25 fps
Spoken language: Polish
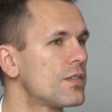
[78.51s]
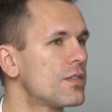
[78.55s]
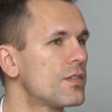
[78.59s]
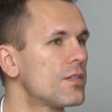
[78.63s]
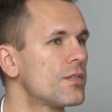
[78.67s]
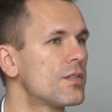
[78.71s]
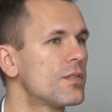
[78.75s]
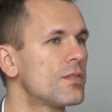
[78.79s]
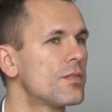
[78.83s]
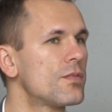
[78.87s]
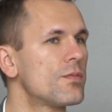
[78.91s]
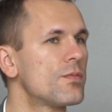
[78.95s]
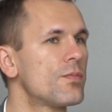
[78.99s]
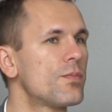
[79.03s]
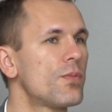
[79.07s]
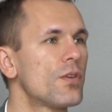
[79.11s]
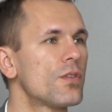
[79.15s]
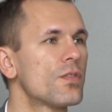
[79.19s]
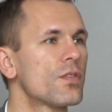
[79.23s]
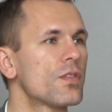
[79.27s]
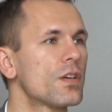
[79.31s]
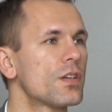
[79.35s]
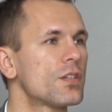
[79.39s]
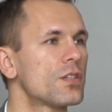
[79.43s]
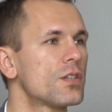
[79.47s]
Y,
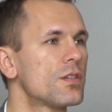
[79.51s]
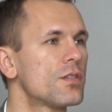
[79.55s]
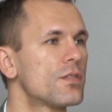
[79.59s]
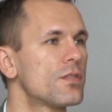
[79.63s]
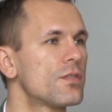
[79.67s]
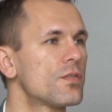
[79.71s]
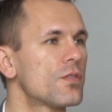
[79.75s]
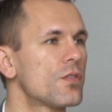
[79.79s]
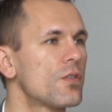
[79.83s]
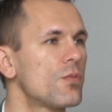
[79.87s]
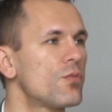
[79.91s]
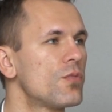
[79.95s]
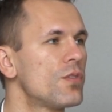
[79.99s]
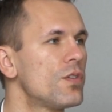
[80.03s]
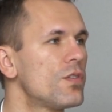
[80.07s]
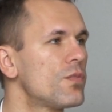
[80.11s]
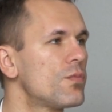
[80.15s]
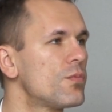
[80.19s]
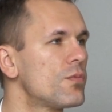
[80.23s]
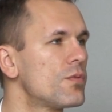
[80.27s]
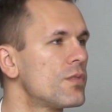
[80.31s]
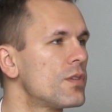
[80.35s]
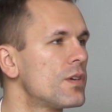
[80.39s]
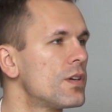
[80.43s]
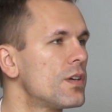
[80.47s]
Polska się z
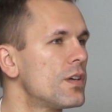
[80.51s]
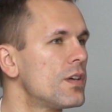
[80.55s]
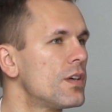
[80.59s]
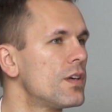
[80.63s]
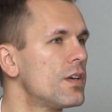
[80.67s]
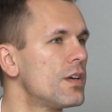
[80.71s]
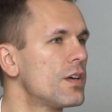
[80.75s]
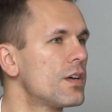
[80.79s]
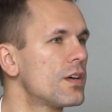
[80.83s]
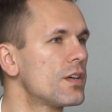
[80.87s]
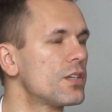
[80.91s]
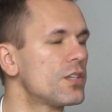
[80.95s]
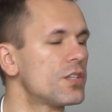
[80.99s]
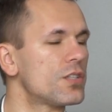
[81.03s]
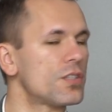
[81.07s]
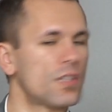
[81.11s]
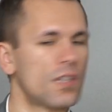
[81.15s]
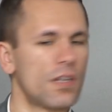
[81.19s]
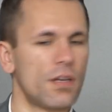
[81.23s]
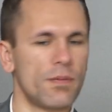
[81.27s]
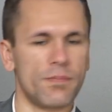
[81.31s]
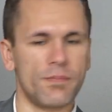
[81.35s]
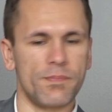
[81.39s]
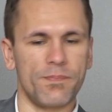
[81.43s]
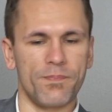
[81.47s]
komunizmu gdzieś
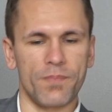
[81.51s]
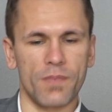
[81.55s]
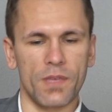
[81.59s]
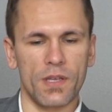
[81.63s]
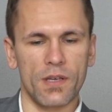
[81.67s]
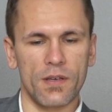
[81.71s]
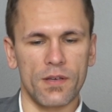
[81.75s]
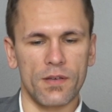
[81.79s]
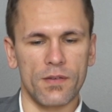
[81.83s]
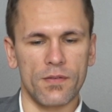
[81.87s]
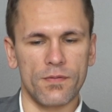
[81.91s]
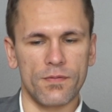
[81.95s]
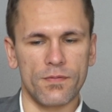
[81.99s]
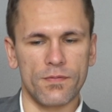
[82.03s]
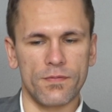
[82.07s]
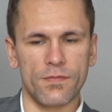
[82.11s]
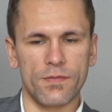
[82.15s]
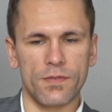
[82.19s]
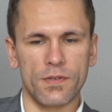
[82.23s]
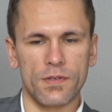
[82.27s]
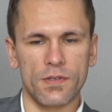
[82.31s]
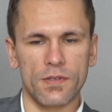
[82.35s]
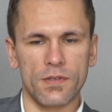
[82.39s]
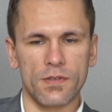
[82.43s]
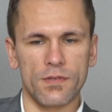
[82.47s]
tam
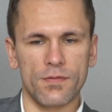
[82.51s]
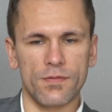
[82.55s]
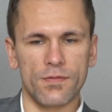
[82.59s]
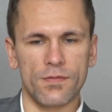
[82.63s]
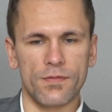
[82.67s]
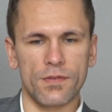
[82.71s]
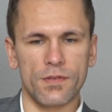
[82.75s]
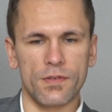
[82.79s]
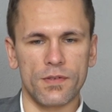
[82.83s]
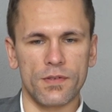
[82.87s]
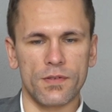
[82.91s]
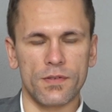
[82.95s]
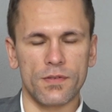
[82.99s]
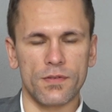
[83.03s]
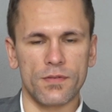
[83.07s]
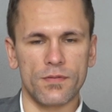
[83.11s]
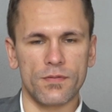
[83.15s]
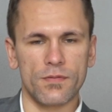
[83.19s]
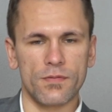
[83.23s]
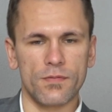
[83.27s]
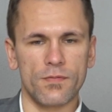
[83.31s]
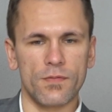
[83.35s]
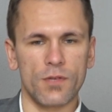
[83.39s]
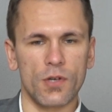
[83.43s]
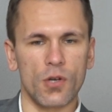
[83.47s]
wy, e, wy,
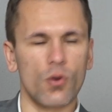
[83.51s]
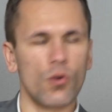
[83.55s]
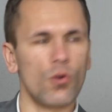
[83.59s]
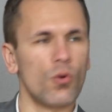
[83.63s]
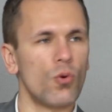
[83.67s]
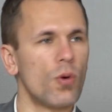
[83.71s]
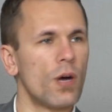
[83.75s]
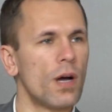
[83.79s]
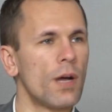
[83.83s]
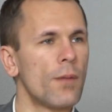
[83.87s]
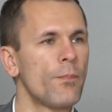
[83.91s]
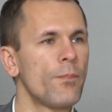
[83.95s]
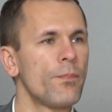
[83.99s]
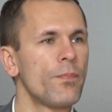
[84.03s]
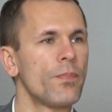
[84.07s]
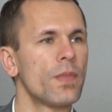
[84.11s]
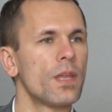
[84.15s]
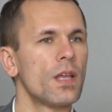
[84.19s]
wykluła.